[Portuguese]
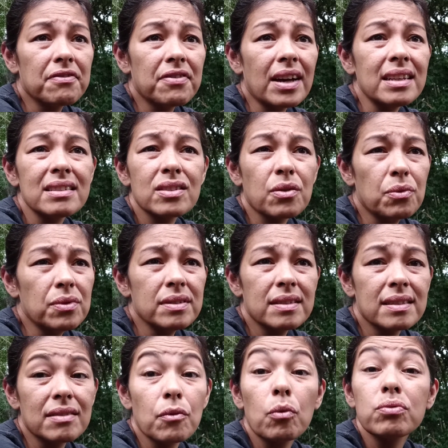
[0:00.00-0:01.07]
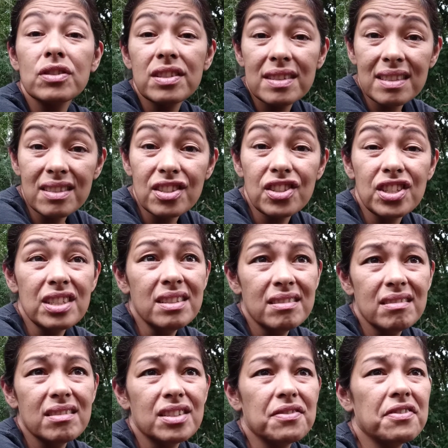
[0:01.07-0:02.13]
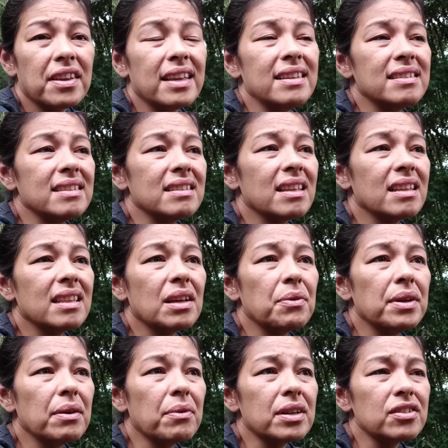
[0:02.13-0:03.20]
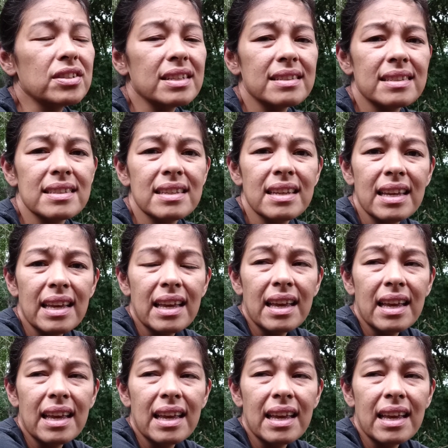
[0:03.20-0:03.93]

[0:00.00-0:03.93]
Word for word: Várias coisas, ou desistir de vez, entendeu? E eu acho que assim,